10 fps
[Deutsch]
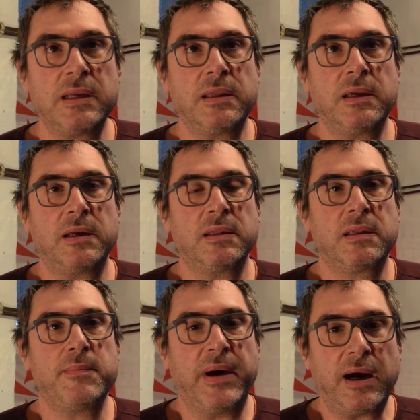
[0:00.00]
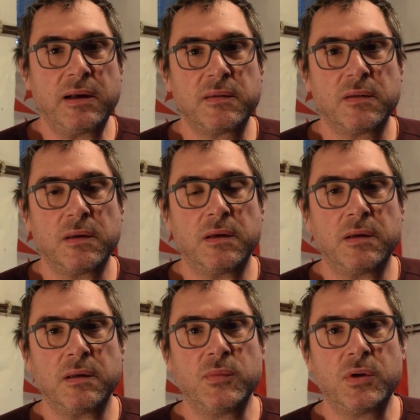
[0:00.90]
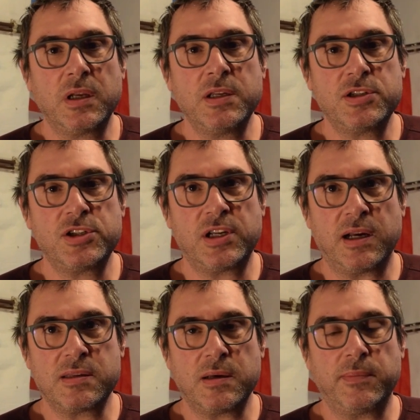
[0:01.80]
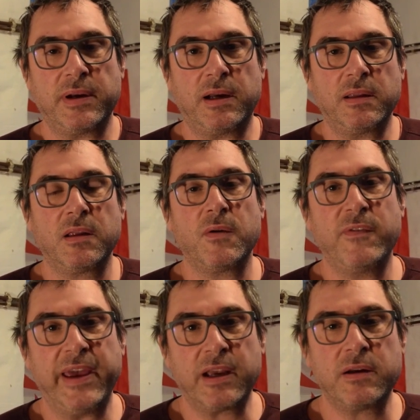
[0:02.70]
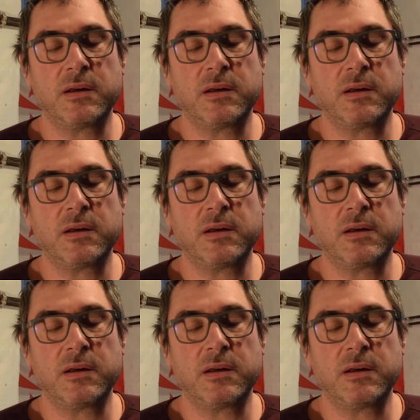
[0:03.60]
der, die Macht äh, im ukrainischen Staatsapparat weg